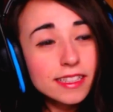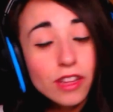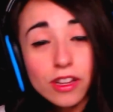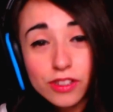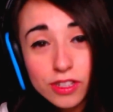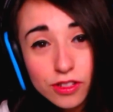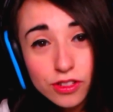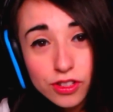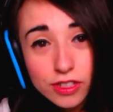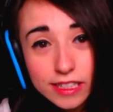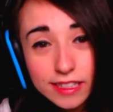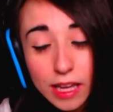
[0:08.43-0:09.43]
Non 100
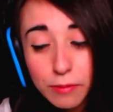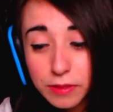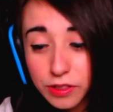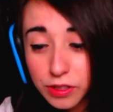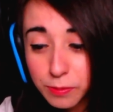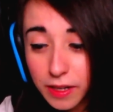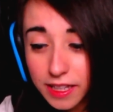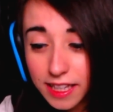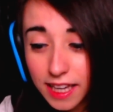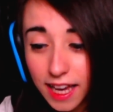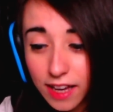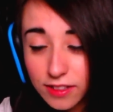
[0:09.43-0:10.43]
giorni semplici perché